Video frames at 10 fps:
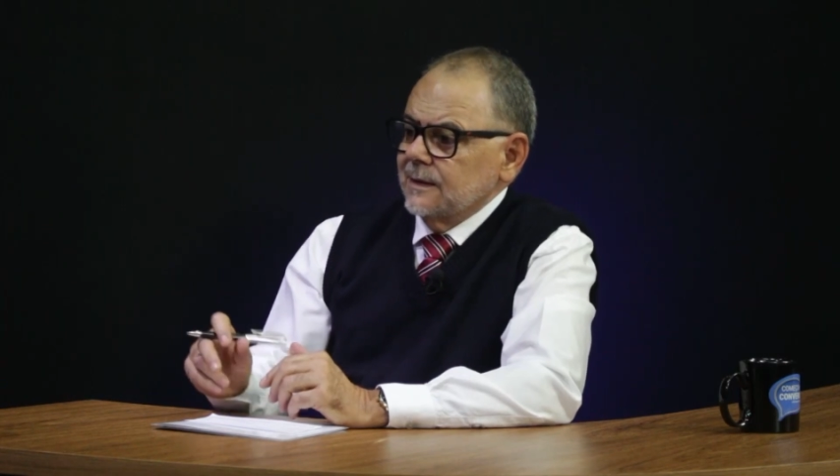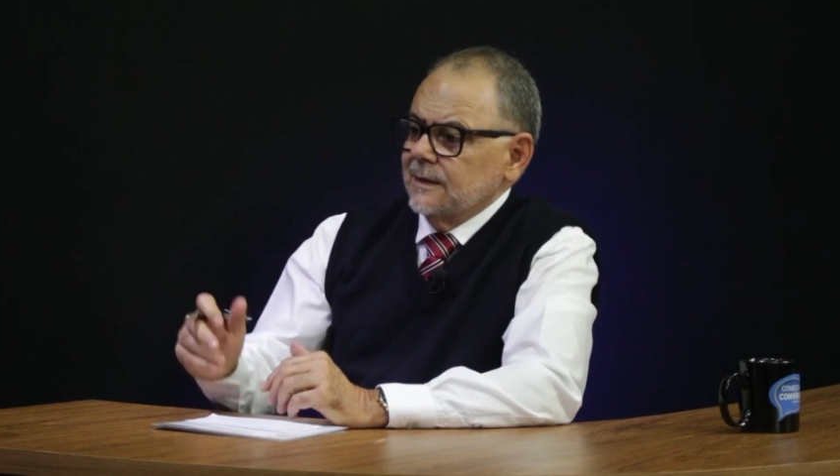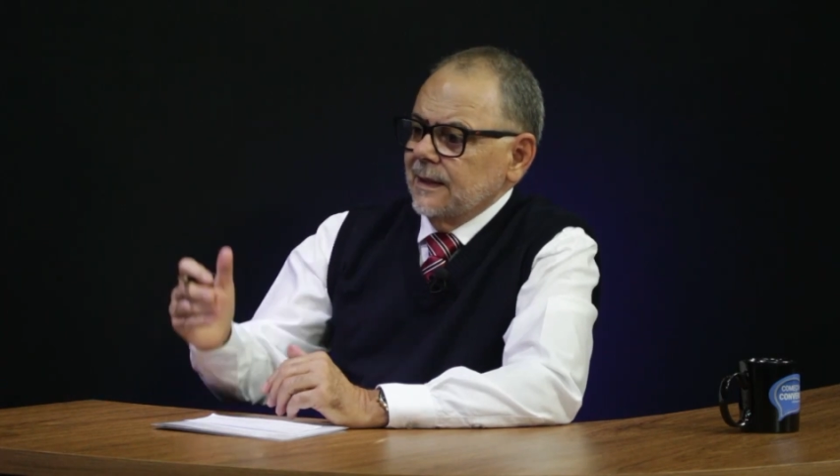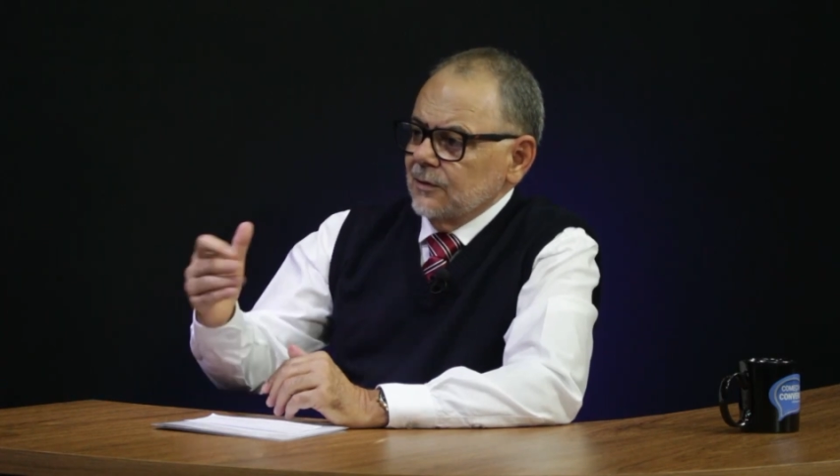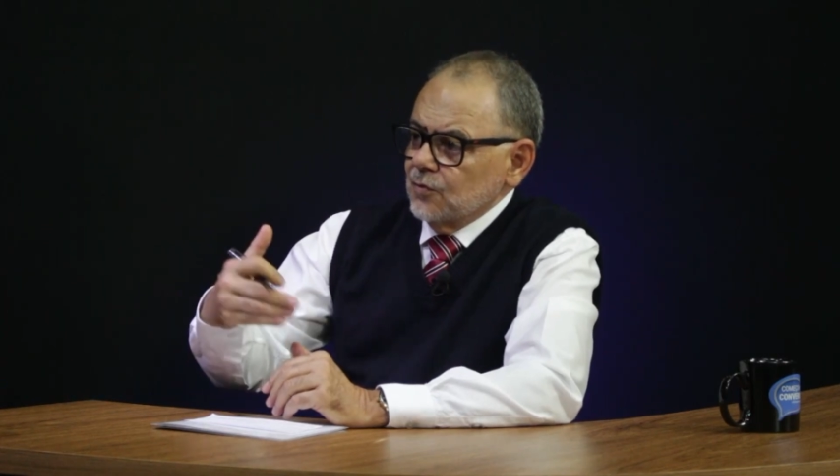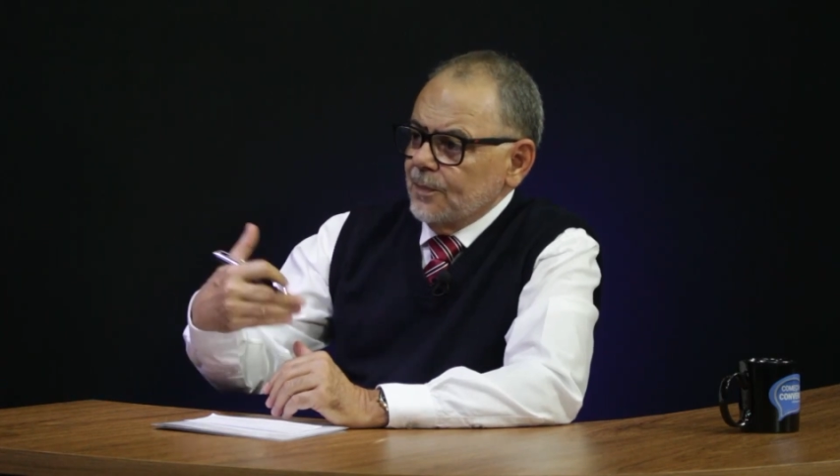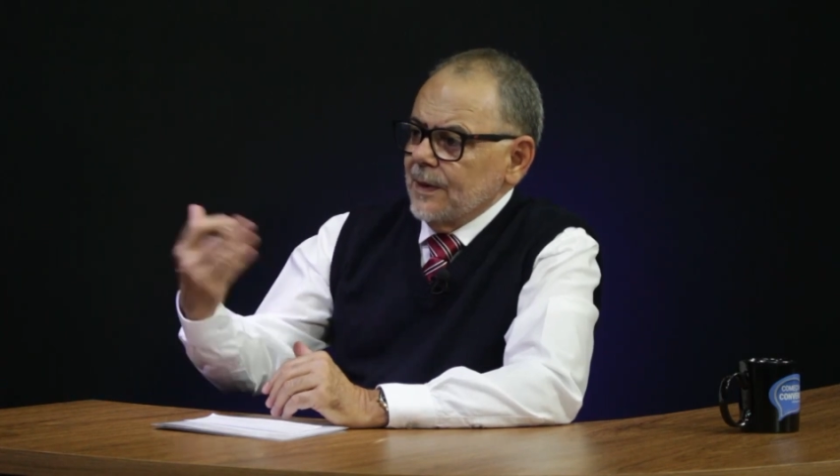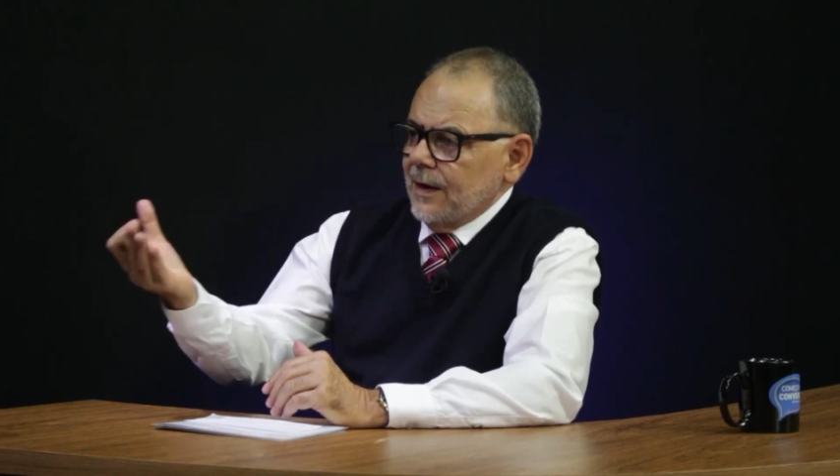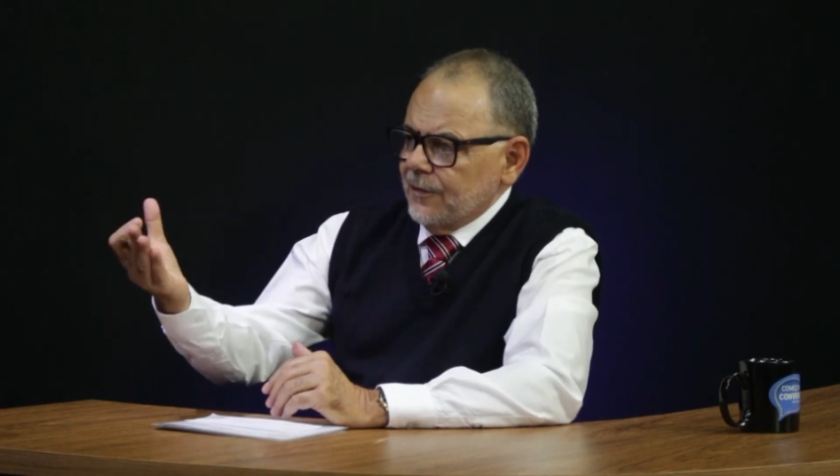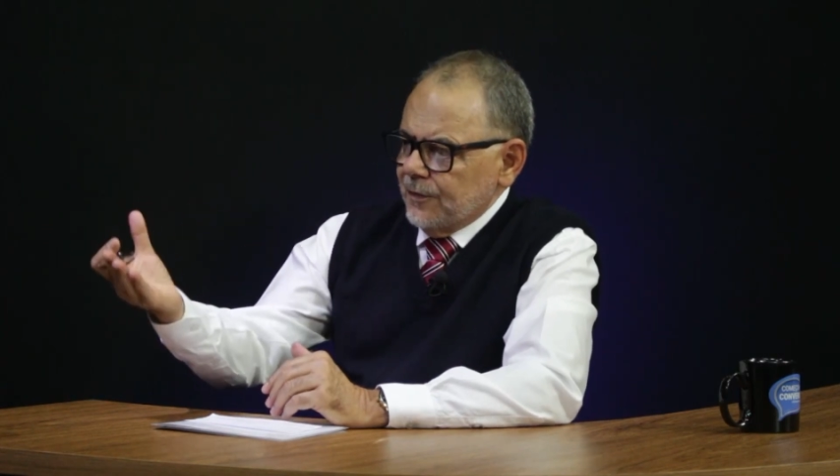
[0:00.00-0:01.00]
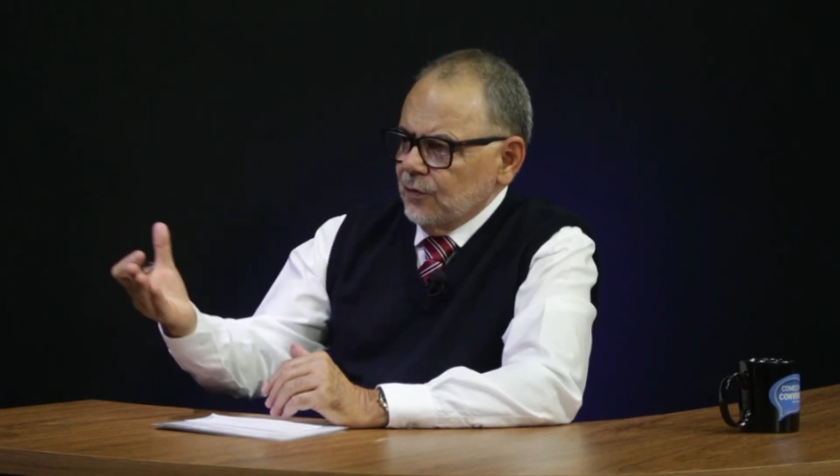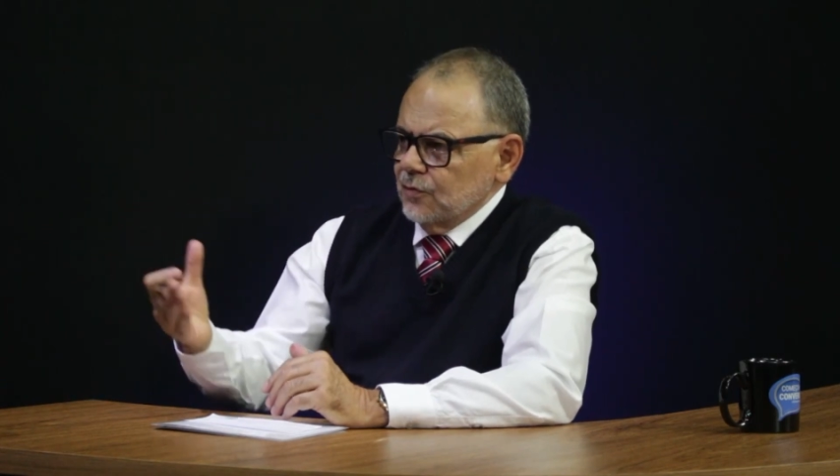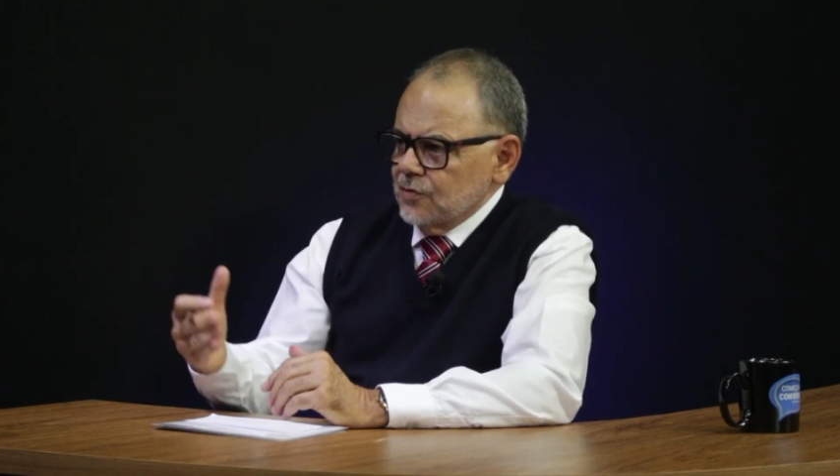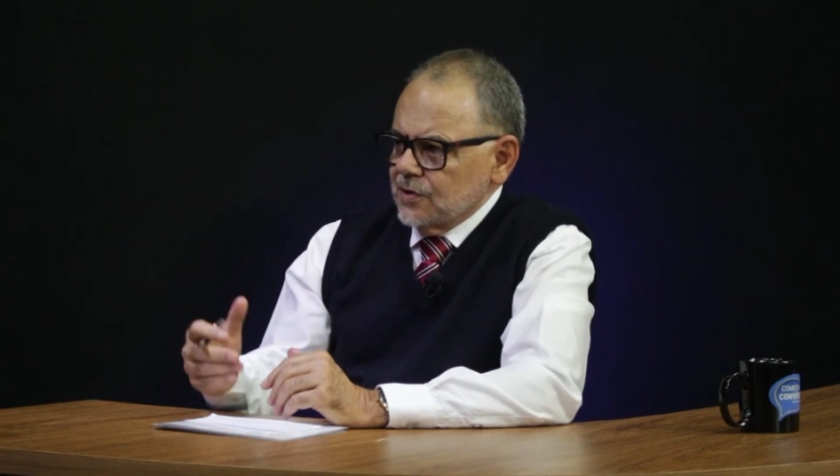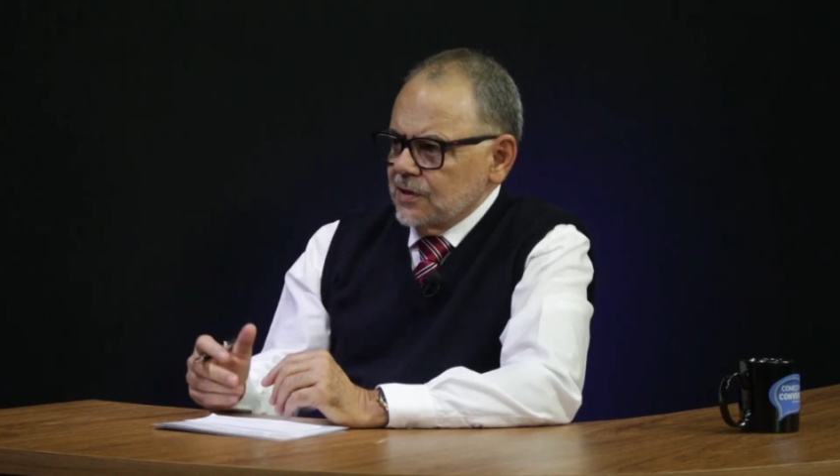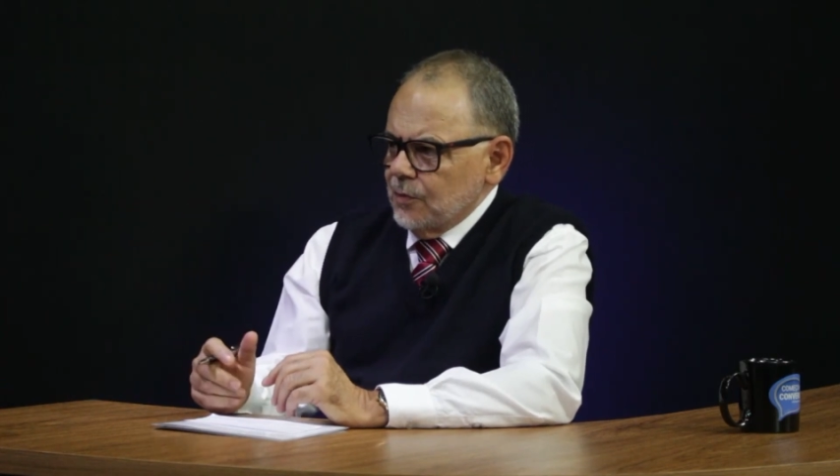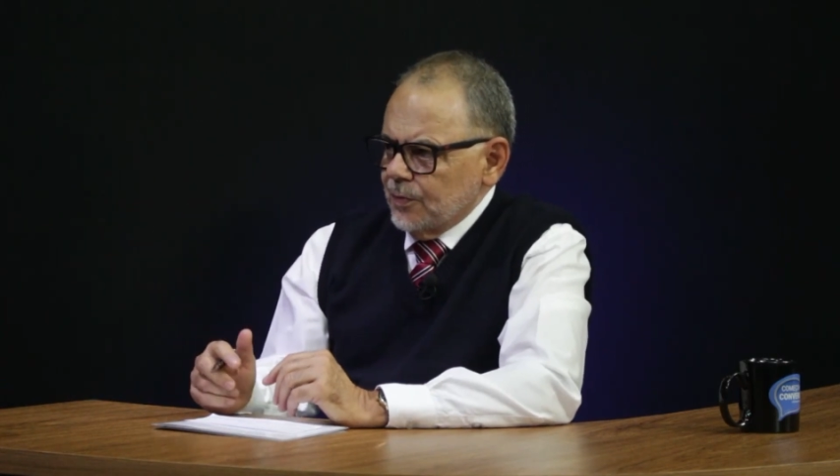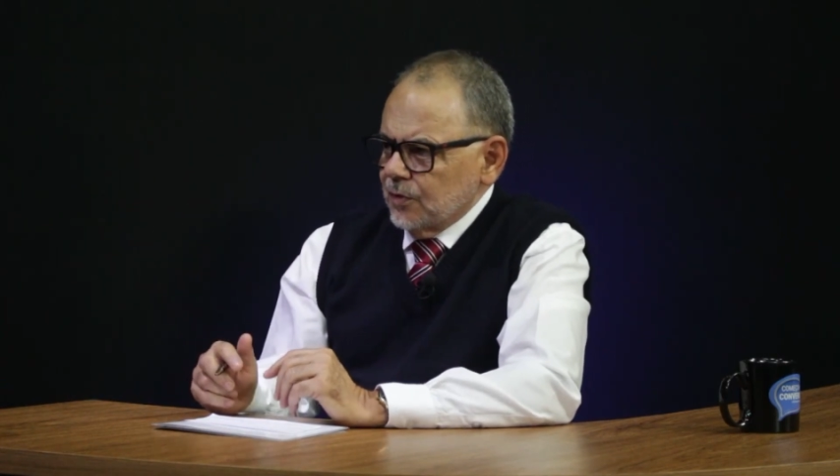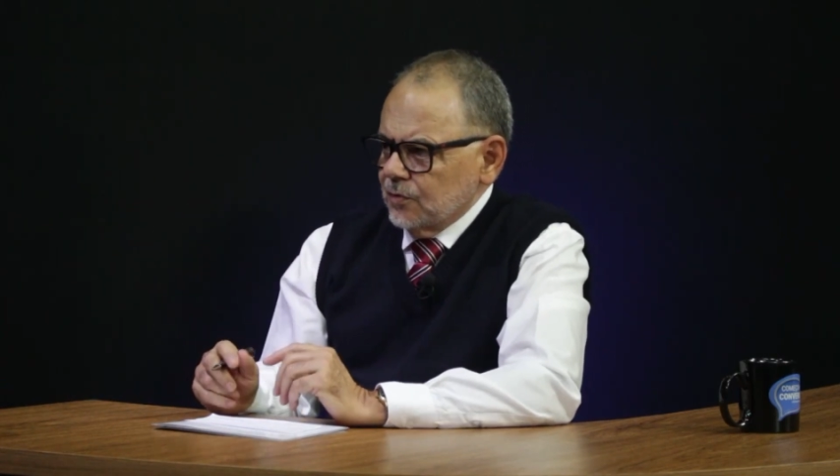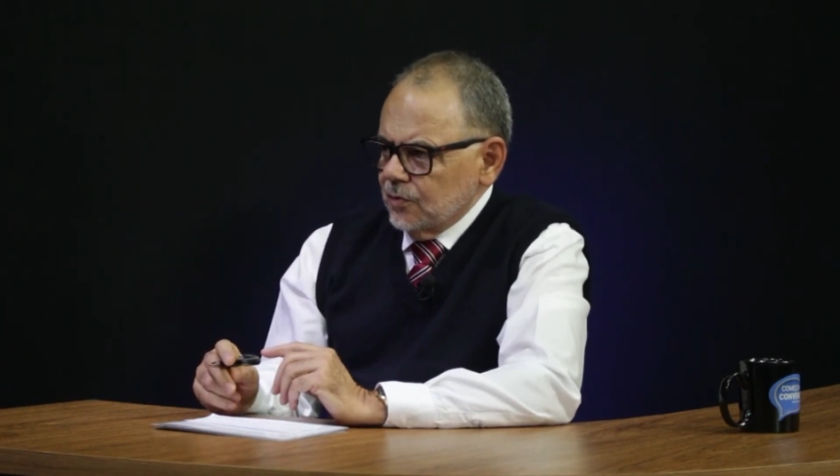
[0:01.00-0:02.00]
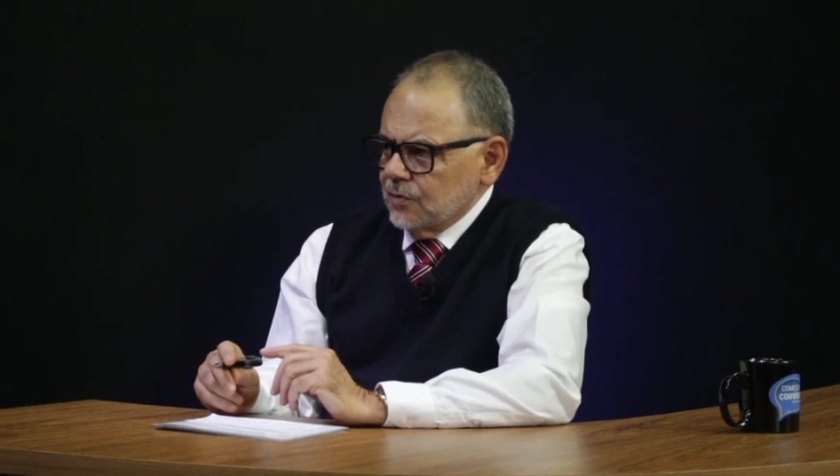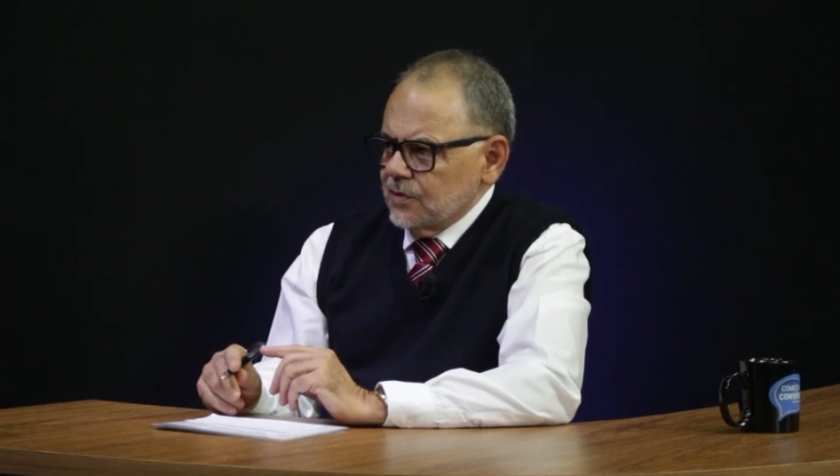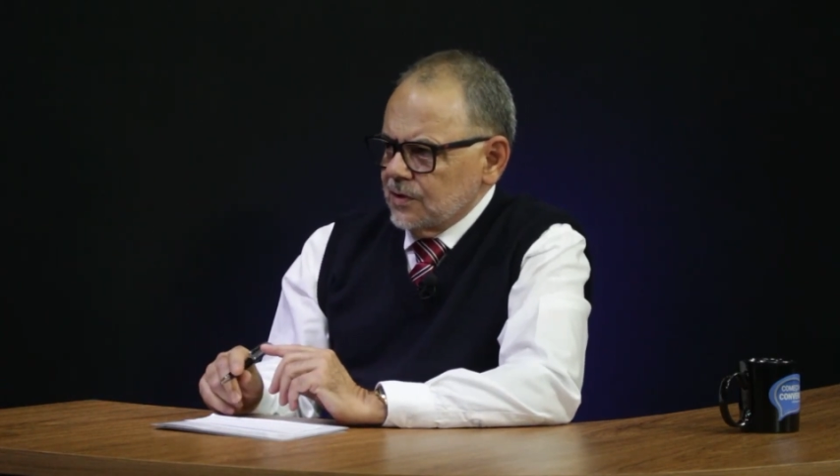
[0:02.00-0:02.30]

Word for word: dentro do perfil do seu produto, do